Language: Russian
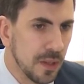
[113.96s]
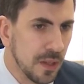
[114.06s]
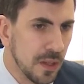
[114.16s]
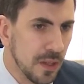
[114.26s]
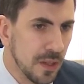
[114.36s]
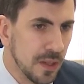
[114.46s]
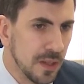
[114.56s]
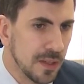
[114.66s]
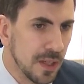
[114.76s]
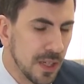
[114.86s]
и в
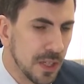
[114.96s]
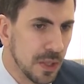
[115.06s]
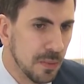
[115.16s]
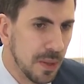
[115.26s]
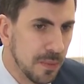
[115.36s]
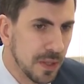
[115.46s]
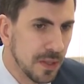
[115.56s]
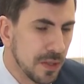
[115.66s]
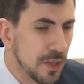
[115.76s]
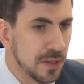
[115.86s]
настоящий
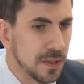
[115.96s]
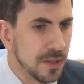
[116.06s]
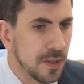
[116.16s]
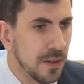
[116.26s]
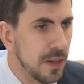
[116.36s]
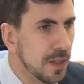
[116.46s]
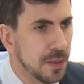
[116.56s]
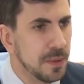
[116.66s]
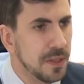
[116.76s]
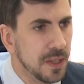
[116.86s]
момент, сейчас она
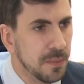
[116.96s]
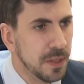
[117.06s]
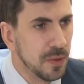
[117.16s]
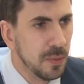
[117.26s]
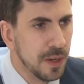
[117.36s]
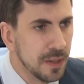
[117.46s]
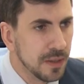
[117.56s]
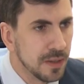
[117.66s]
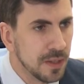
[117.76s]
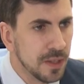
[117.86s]
составляет 55
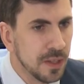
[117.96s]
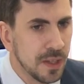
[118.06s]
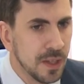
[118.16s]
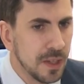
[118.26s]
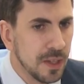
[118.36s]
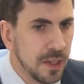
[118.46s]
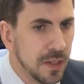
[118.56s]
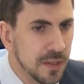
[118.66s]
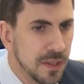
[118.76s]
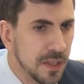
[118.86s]
рублей –
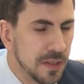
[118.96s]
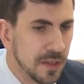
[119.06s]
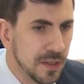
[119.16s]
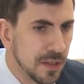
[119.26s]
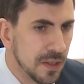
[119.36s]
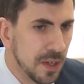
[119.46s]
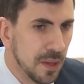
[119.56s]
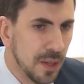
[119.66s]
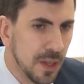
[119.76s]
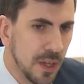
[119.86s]
и здесь
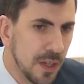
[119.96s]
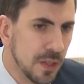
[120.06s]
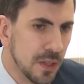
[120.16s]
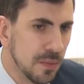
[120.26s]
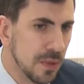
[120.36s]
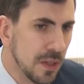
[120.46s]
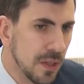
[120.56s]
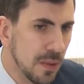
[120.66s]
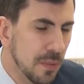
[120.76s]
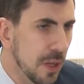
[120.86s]
цена наличными
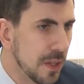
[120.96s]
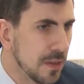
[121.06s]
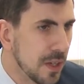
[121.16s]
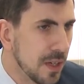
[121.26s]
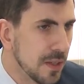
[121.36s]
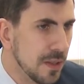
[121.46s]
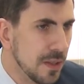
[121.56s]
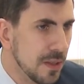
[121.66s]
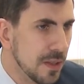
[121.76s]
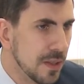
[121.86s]
и банковской карте
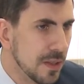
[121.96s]
не